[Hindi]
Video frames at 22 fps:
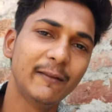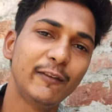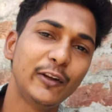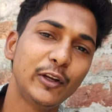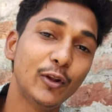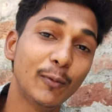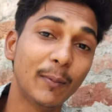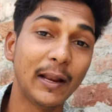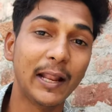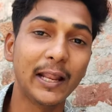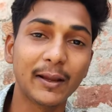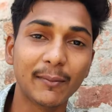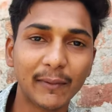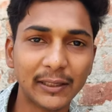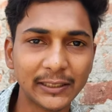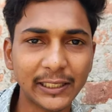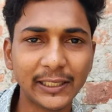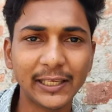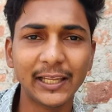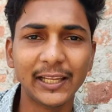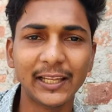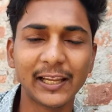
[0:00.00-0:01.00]
वीडियो बनाने का
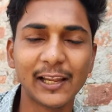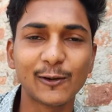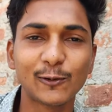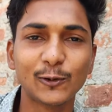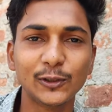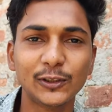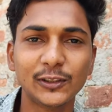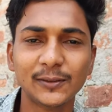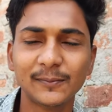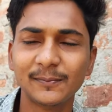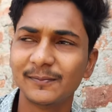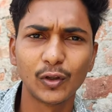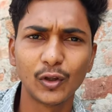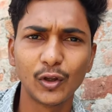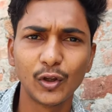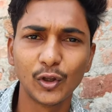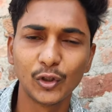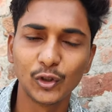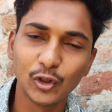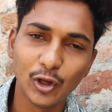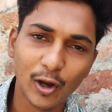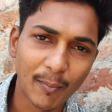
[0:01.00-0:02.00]
मज़ा ही अलग है कुछ
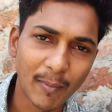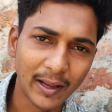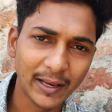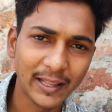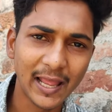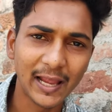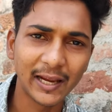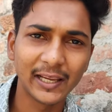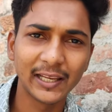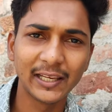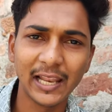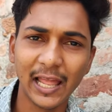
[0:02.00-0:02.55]
जो हमारे यहाँ की